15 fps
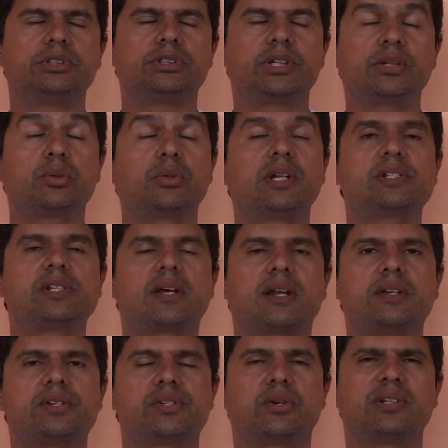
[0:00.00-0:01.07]
já estou nessa
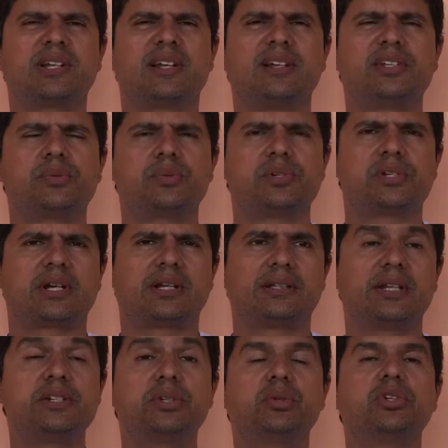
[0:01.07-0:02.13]
área de jornalismo já
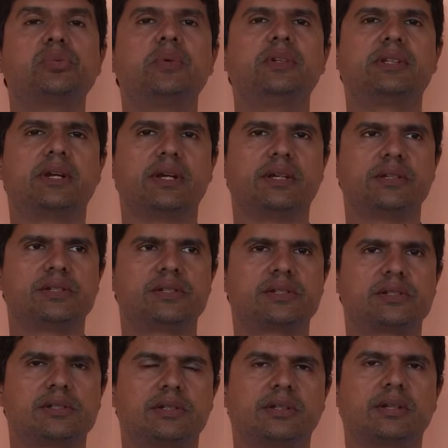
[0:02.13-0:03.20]
desde
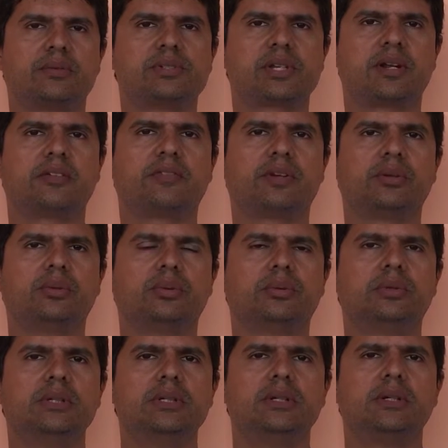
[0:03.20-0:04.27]
2003, então escrevendo
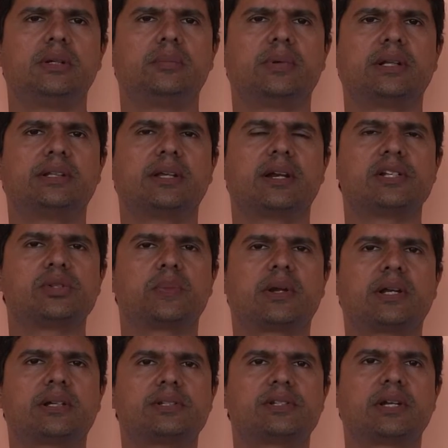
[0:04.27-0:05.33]
matérias
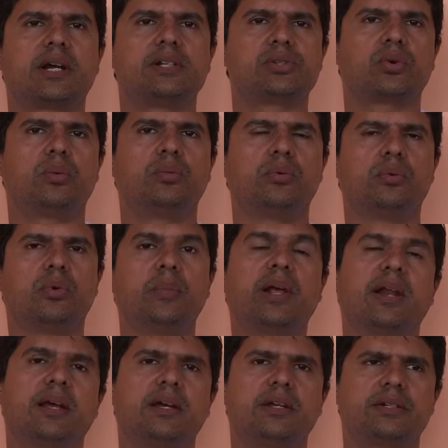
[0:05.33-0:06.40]
para sites como
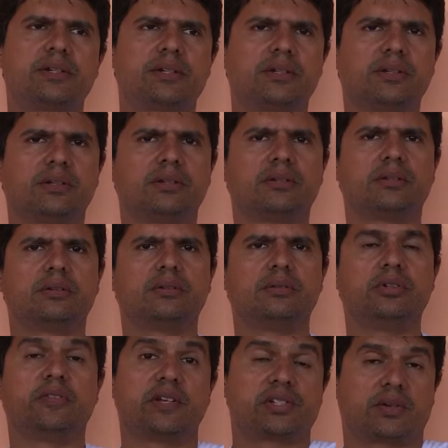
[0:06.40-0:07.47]
Omelete,
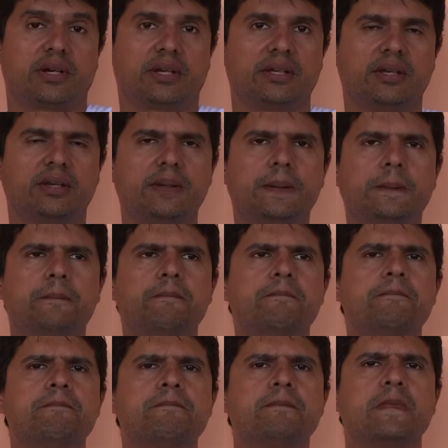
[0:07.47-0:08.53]
Universo HQ,
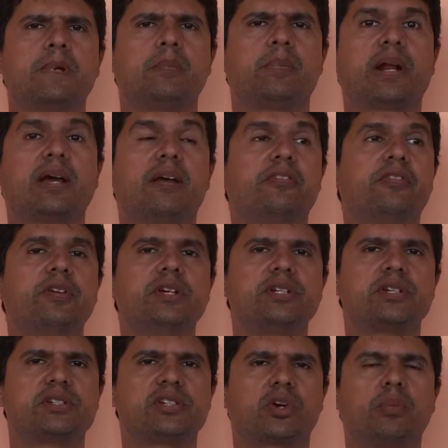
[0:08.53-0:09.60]
para
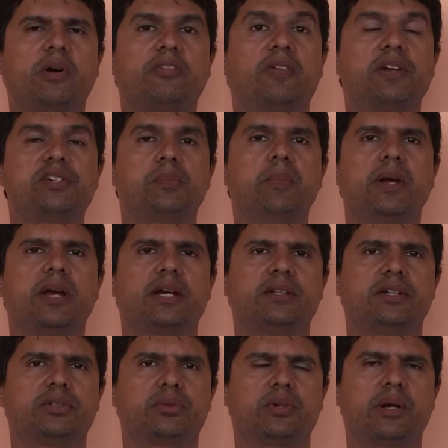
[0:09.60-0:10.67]
revistas né, como a Flashback da
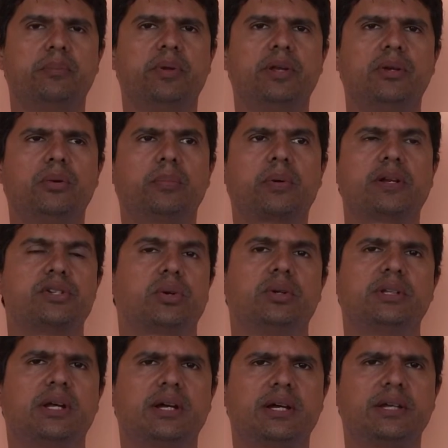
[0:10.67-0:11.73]
Editora Abril, para
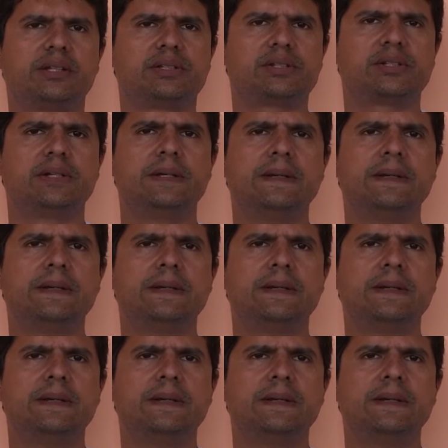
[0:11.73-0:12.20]
jornais,